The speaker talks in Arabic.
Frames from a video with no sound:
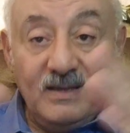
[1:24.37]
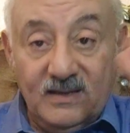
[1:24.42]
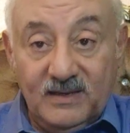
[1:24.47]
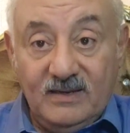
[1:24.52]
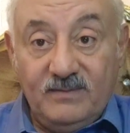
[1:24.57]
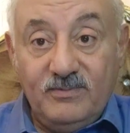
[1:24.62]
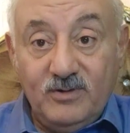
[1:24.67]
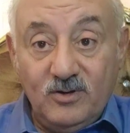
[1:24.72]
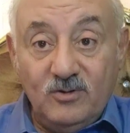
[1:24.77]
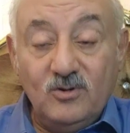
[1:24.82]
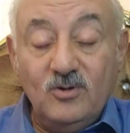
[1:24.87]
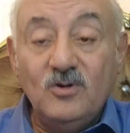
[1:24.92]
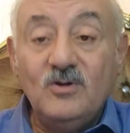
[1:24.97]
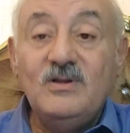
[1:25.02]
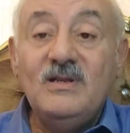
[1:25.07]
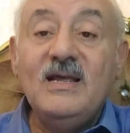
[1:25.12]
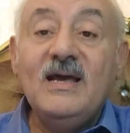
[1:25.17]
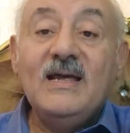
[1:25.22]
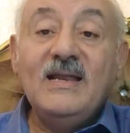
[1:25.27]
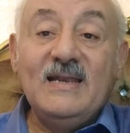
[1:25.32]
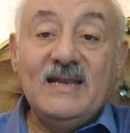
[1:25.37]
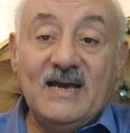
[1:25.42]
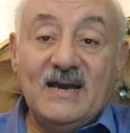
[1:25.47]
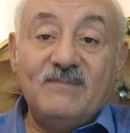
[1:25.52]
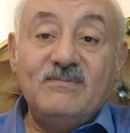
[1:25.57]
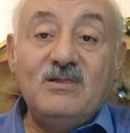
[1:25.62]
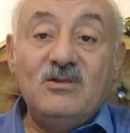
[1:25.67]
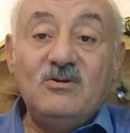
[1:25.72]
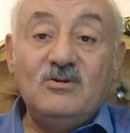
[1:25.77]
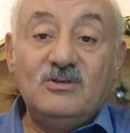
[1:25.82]
اللي بيقوله لنا اللي
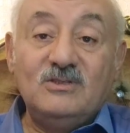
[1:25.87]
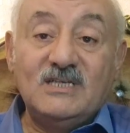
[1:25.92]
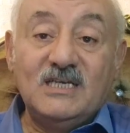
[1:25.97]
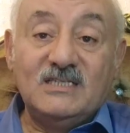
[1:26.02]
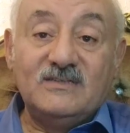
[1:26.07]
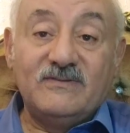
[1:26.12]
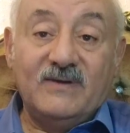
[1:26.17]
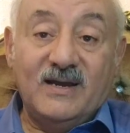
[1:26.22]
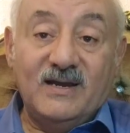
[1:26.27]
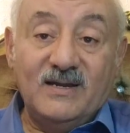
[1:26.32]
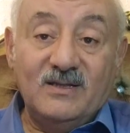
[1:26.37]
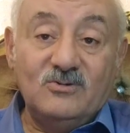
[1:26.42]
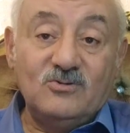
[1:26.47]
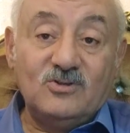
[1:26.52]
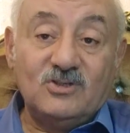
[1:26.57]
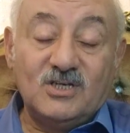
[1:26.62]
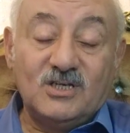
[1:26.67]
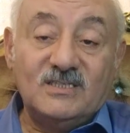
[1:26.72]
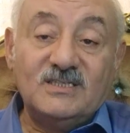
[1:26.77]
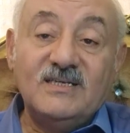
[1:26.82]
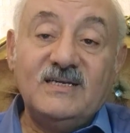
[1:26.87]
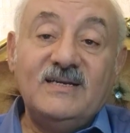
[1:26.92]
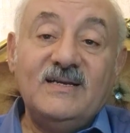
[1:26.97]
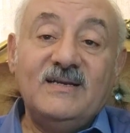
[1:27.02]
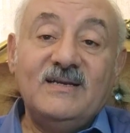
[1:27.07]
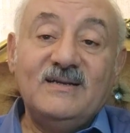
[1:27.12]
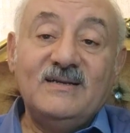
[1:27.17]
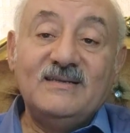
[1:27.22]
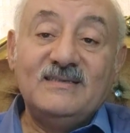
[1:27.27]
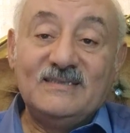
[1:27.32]
عمله الاستاذ في حياته
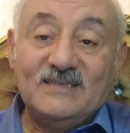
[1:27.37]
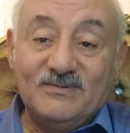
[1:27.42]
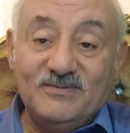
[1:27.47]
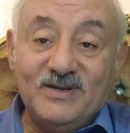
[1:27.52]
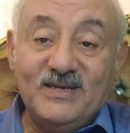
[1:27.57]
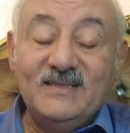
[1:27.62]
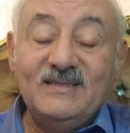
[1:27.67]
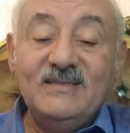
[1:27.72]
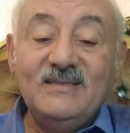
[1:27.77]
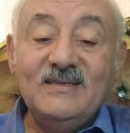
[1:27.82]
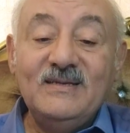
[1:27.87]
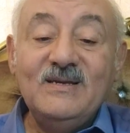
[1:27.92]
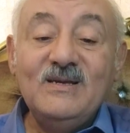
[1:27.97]
الشخصيه زمان